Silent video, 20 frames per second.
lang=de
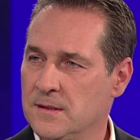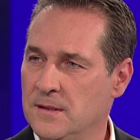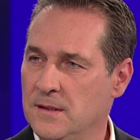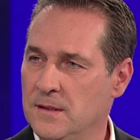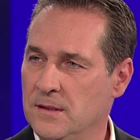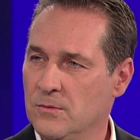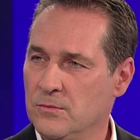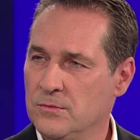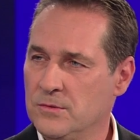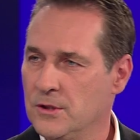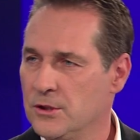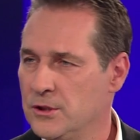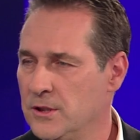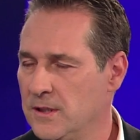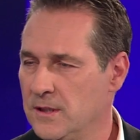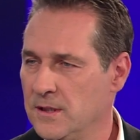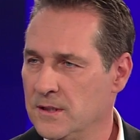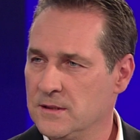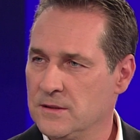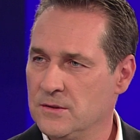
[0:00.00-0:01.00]
die
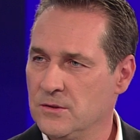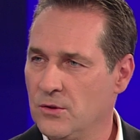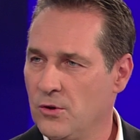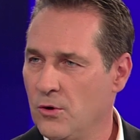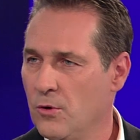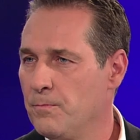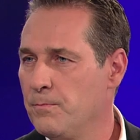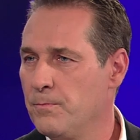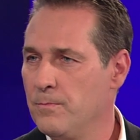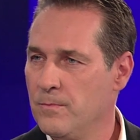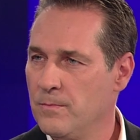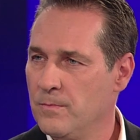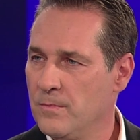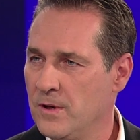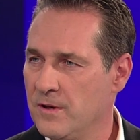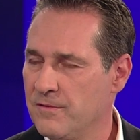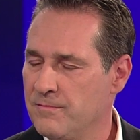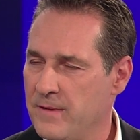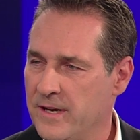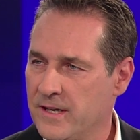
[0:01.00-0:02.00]
unterschiedlichsten Gruppen
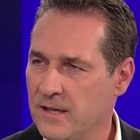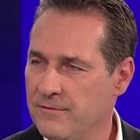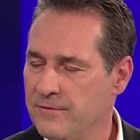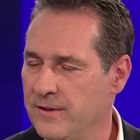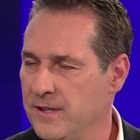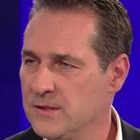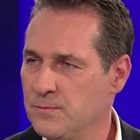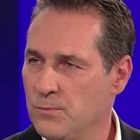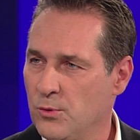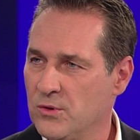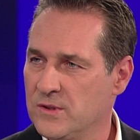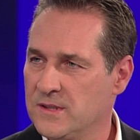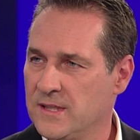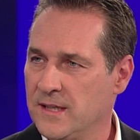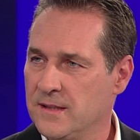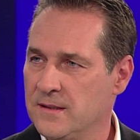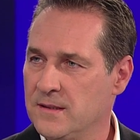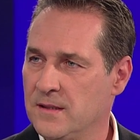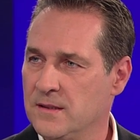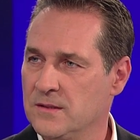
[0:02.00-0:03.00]
auf meiner
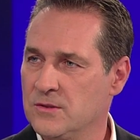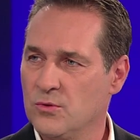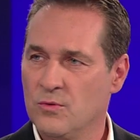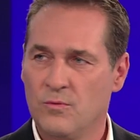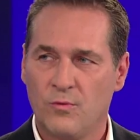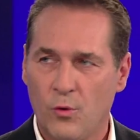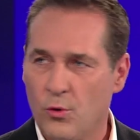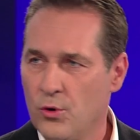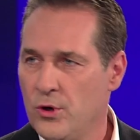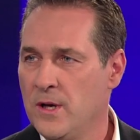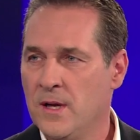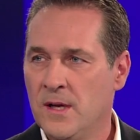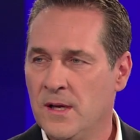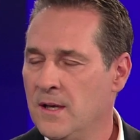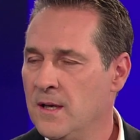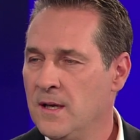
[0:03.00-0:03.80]
Facebook-Seite sowohl